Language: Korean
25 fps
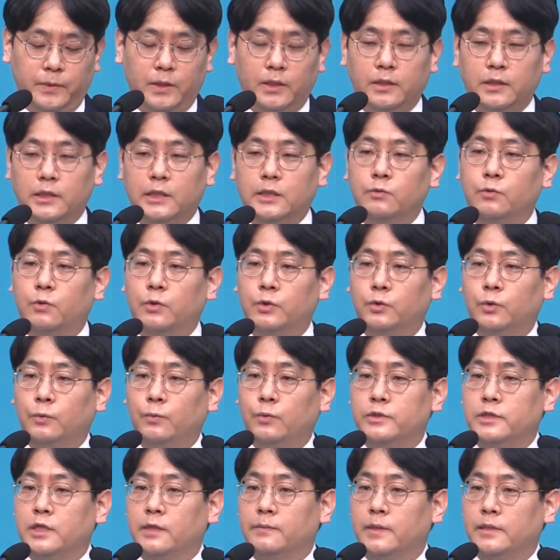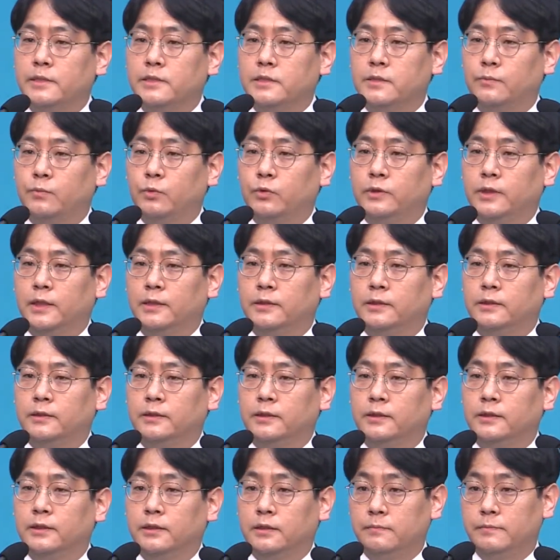인권도 보장받지 못하는
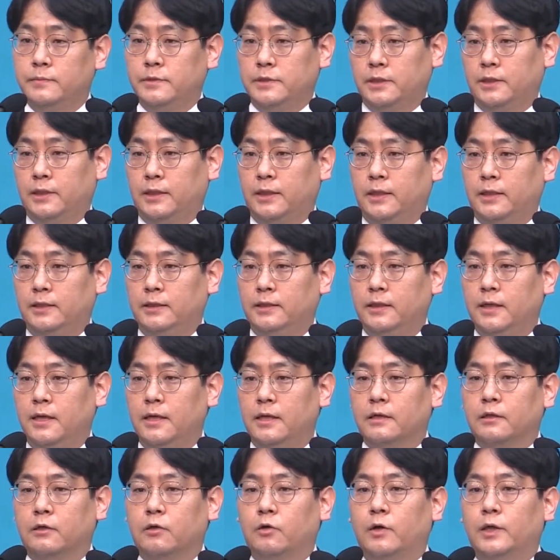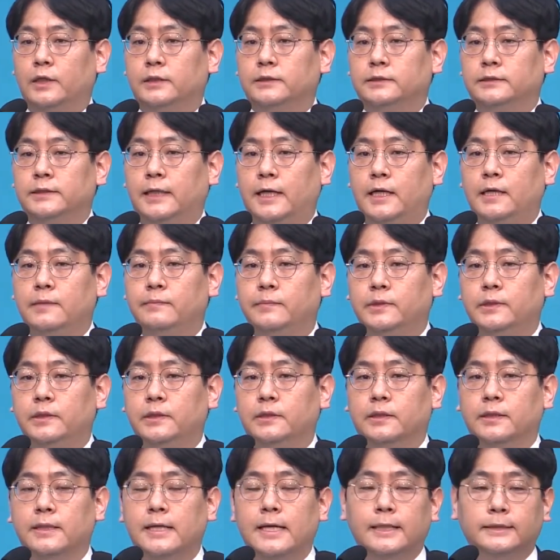끔찍한 그러한
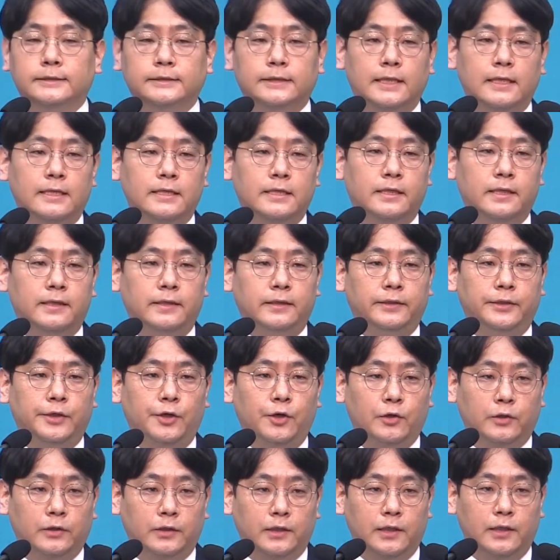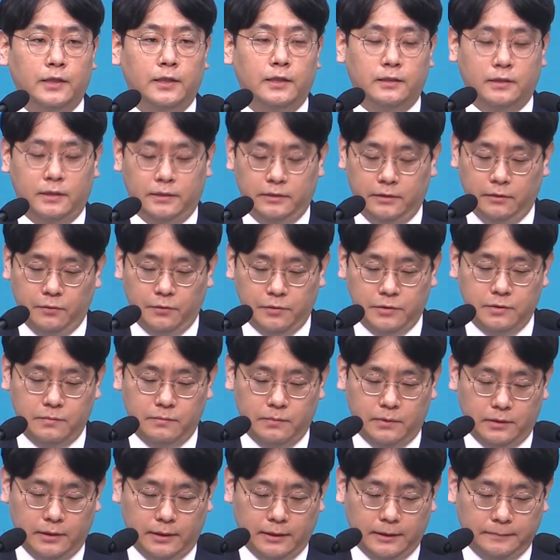삶을 살게 되었다라는
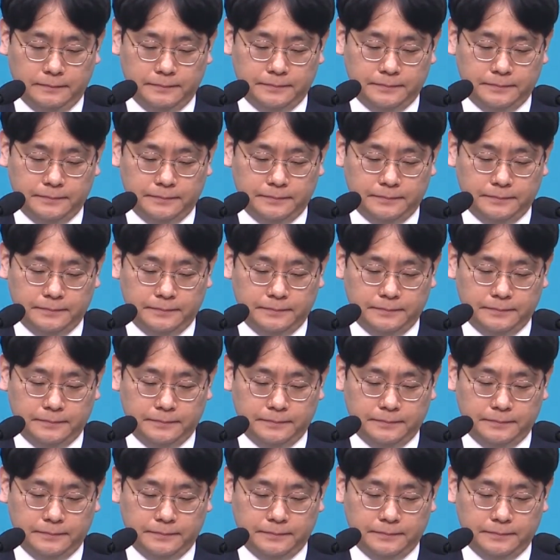것입니다.